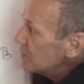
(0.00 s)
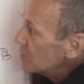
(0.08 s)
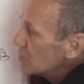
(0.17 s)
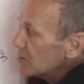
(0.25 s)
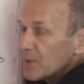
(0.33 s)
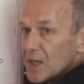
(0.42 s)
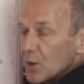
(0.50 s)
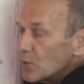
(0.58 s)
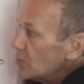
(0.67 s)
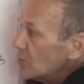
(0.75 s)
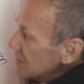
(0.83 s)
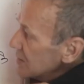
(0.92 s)
j'ai pris la
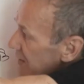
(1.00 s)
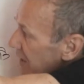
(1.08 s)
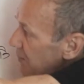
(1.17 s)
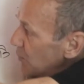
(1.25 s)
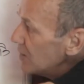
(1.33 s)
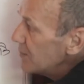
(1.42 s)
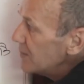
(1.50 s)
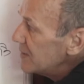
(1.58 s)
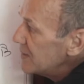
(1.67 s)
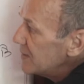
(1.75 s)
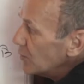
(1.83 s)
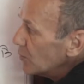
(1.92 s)
hauteur, c'est également la
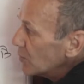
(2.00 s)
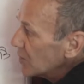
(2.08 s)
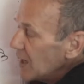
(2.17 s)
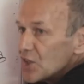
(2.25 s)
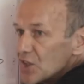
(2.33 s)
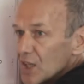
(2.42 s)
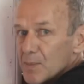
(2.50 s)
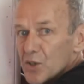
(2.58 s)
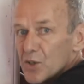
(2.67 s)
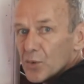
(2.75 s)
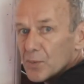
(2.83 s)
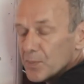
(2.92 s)
médiane. Donc H est le
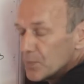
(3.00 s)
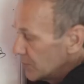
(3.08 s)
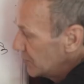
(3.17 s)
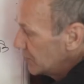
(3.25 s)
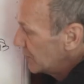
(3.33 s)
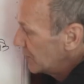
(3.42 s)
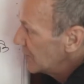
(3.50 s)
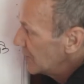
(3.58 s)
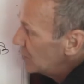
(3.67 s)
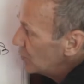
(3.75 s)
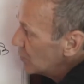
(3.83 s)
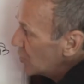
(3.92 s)
milieu.
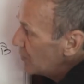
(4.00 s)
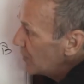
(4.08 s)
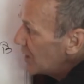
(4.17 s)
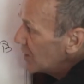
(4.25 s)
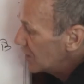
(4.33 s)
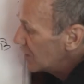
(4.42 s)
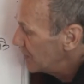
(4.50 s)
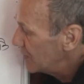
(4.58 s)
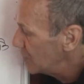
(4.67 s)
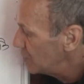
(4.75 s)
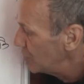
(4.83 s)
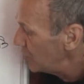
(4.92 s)
Donc comme H est le
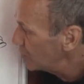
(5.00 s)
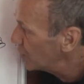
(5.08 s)
milieu, le produit